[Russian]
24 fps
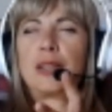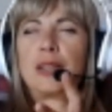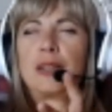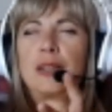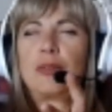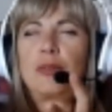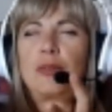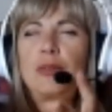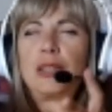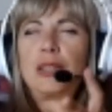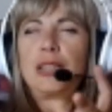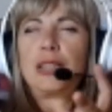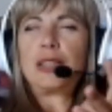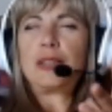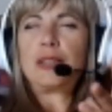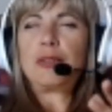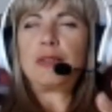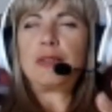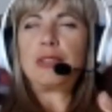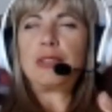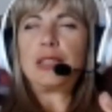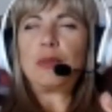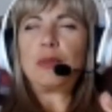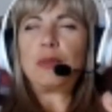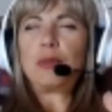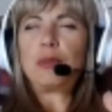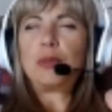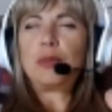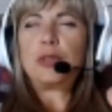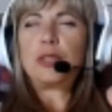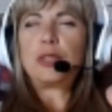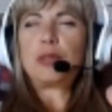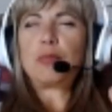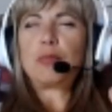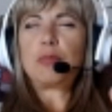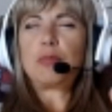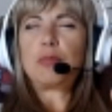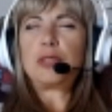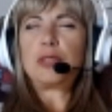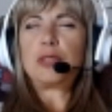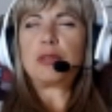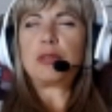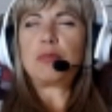он становится больше, больше,